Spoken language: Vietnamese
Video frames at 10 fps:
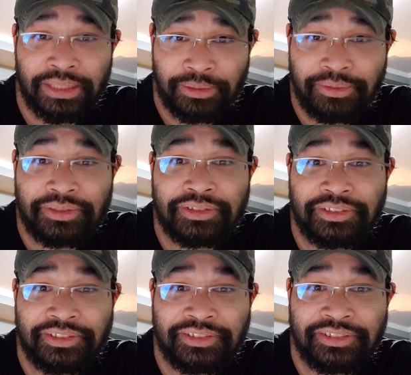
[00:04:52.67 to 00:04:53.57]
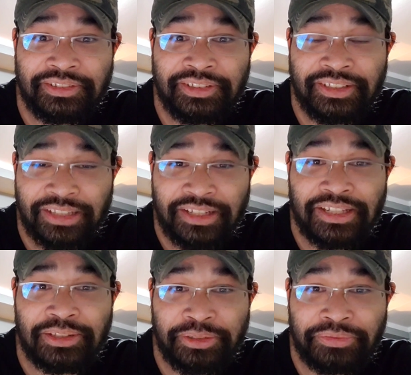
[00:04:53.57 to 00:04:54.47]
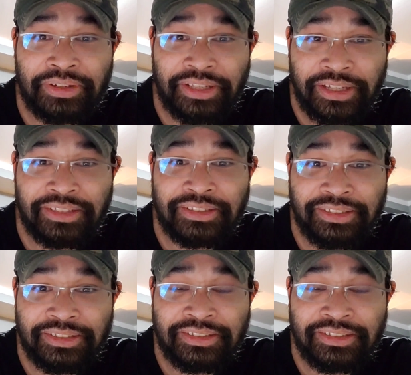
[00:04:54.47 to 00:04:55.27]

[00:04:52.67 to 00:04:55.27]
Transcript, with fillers: hiểu chưa tại sao tôi phải ghét